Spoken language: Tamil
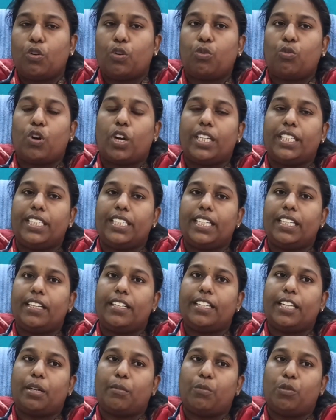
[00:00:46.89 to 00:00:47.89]
ஒரு ஒன்
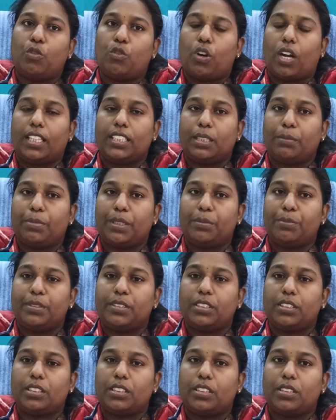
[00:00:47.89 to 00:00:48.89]
இயர் அண்ட் அபோ அந்த
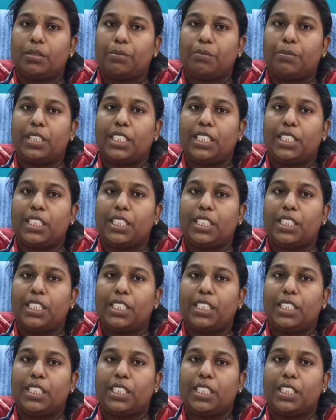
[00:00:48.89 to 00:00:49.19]
பேபிஸ்க்கு